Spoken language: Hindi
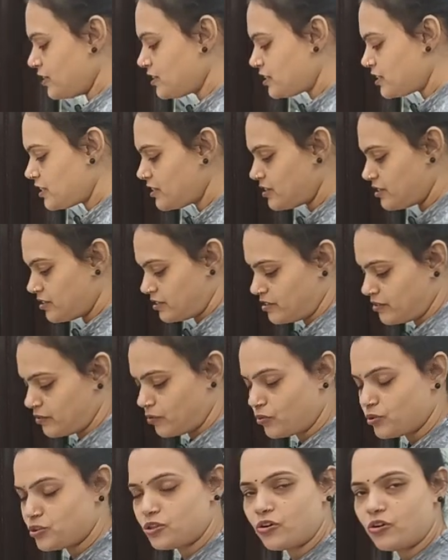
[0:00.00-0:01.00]
फैंसी
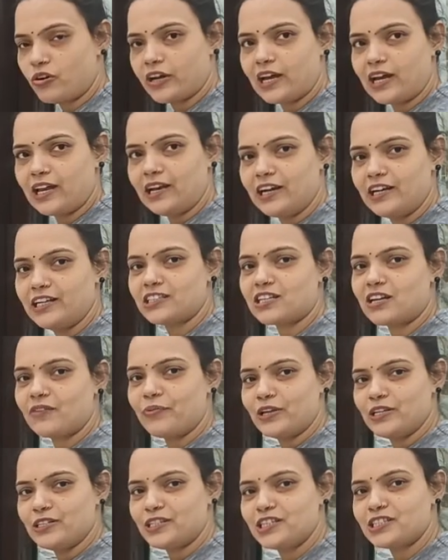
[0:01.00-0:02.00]
कुछ हो गया लेडीज
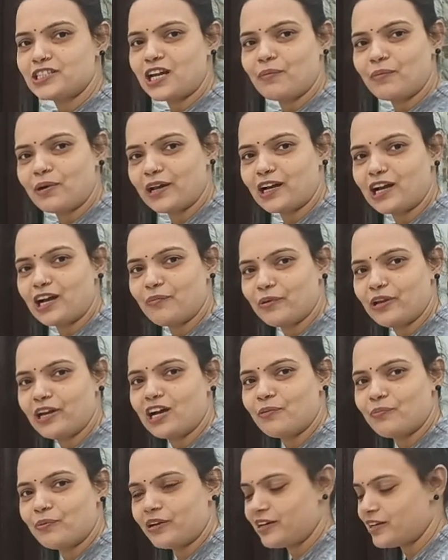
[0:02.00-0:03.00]
का फैंसी सामान आप
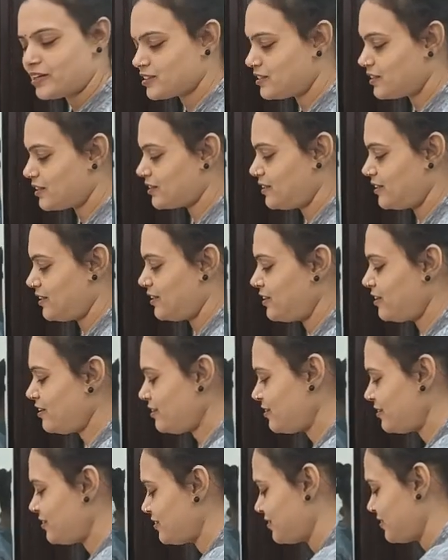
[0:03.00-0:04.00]
यहाँ पर रख सकते
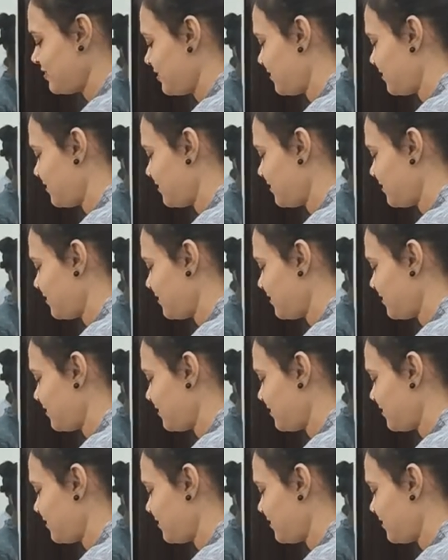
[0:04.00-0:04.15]
हैं